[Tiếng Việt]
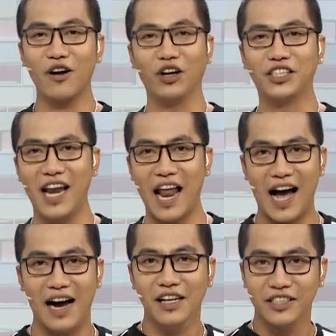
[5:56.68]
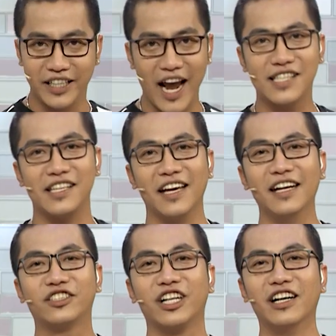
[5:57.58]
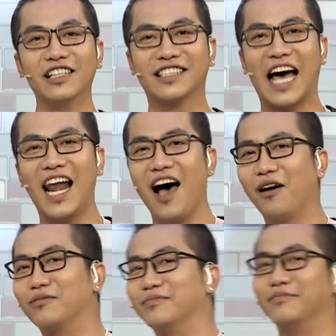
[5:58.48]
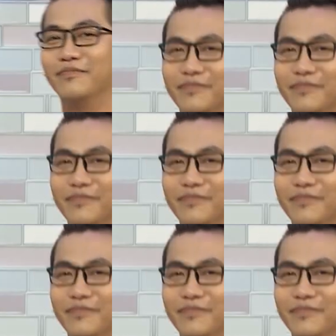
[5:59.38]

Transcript: Đó chính là nghệ sĩ Trương Thanh Long.